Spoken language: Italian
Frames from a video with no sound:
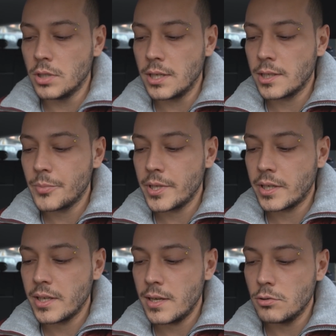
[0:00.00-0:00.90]
anche
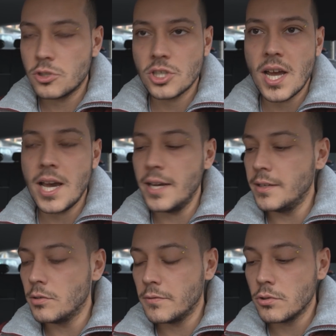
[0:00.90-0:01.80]
perché lo
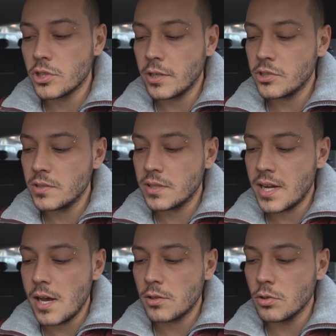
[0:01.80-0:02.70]
shiny l'avevo già
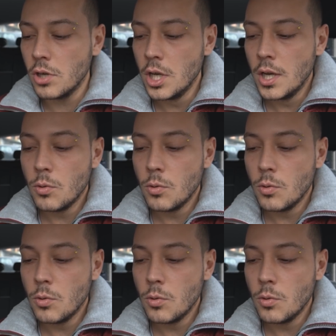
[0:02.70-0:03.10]
registrato,